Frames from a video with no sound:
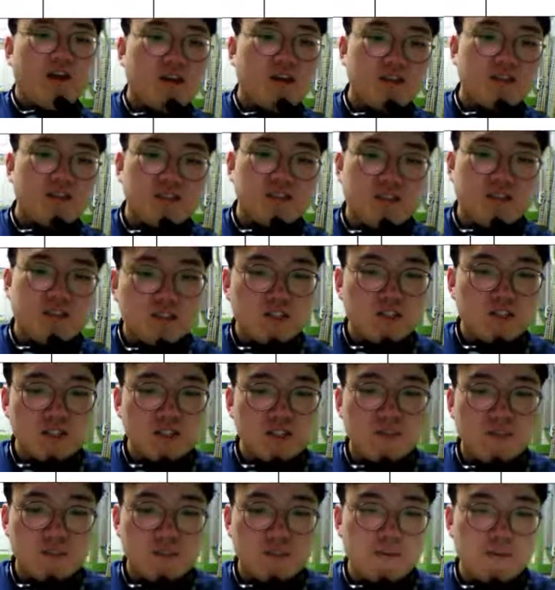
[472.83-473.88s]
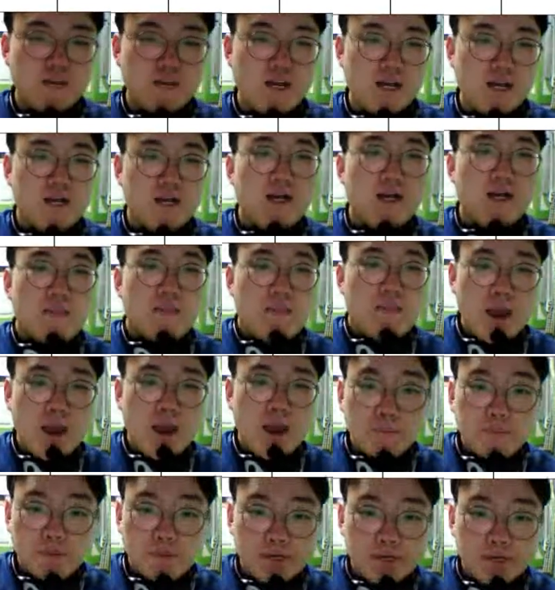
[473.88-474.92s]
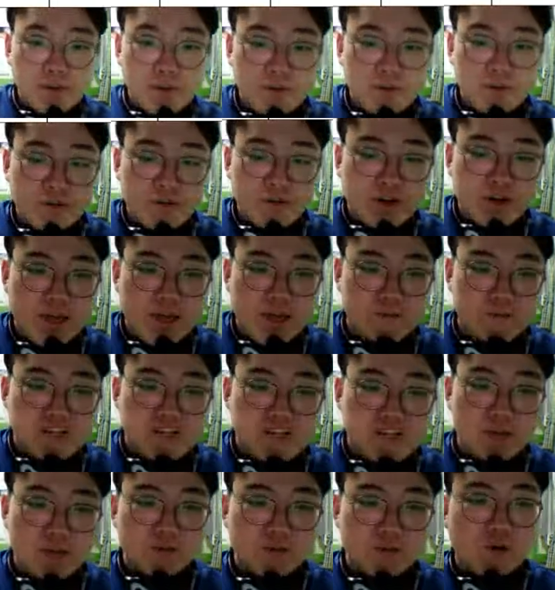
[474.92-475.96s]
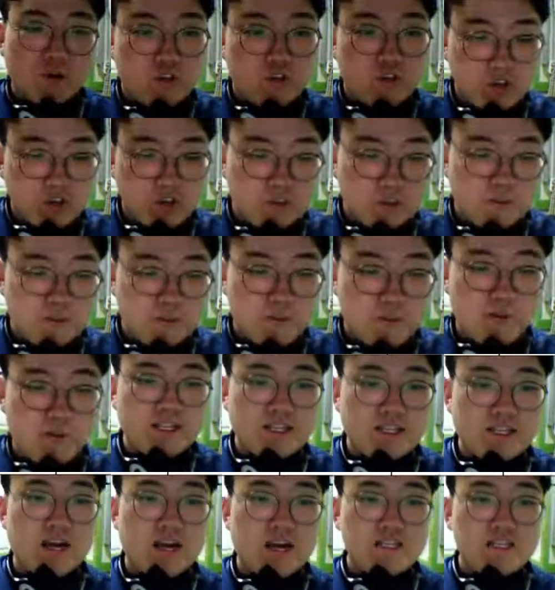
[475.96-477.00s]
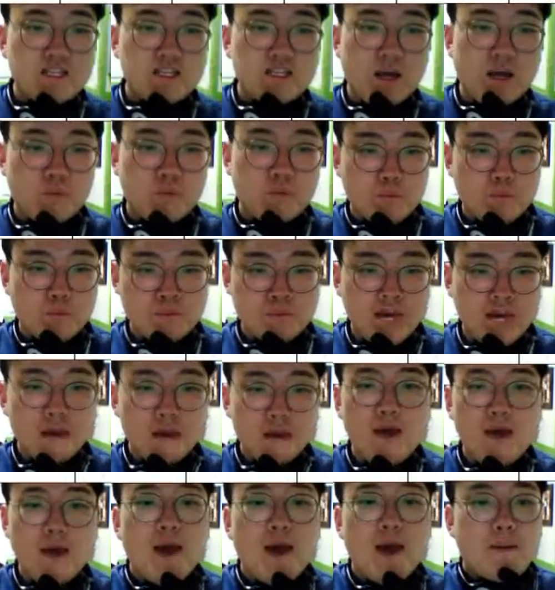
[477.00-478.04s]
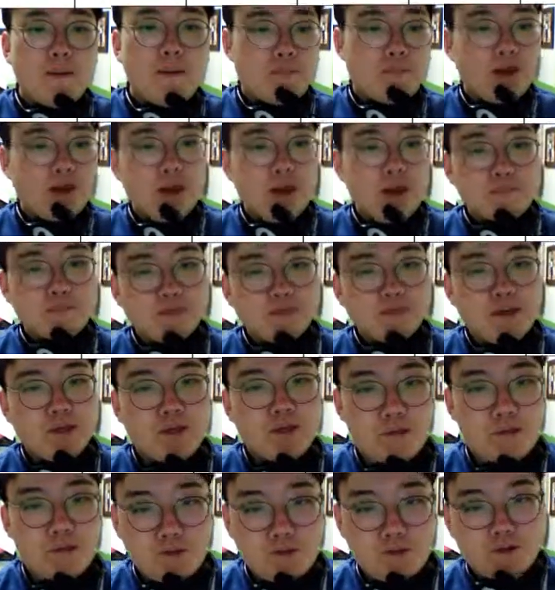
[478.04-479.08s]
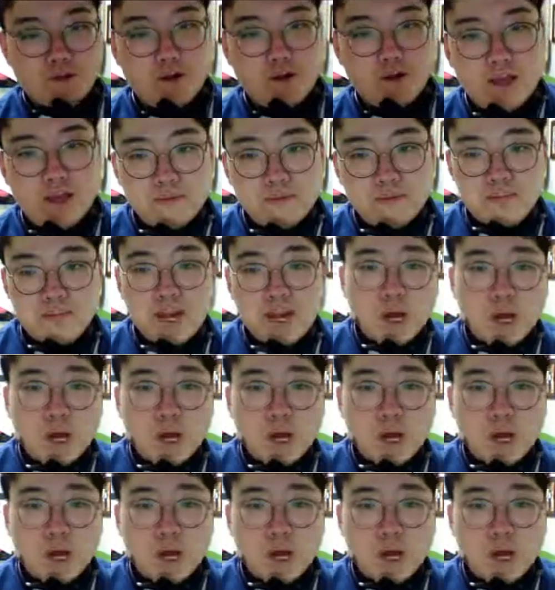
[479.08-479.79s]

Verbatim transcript: 여기서 자전거 타시면 안 됩니다. May I play computer games now? 어떻게 의미면 다 같이 one more time. May I play computer games